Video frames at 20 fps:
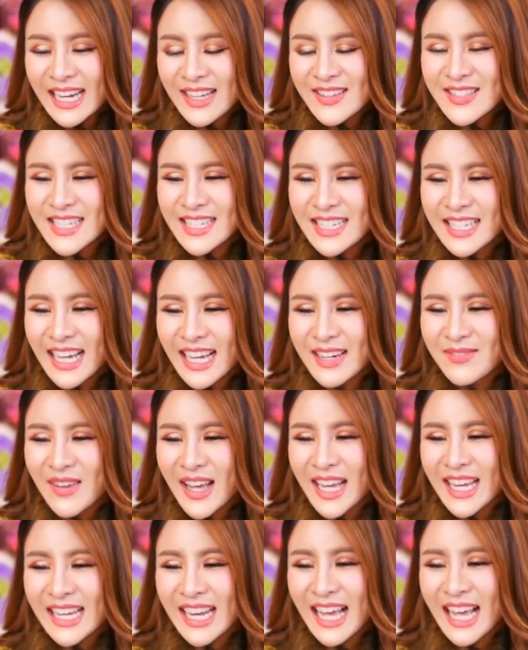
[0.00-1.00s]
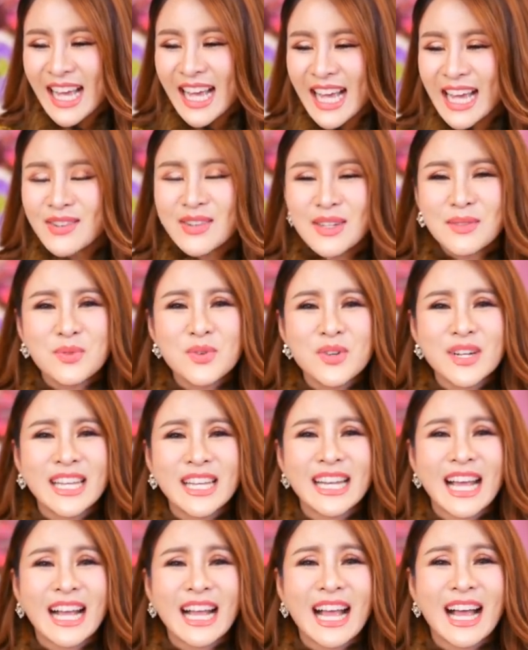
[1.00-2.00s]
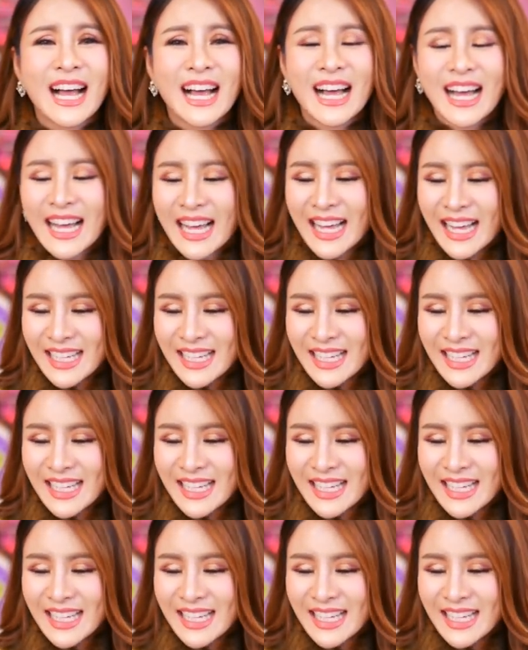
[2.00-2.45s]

แล้วเจอกันใหม่นะวันพรุ่งนี้นะคะ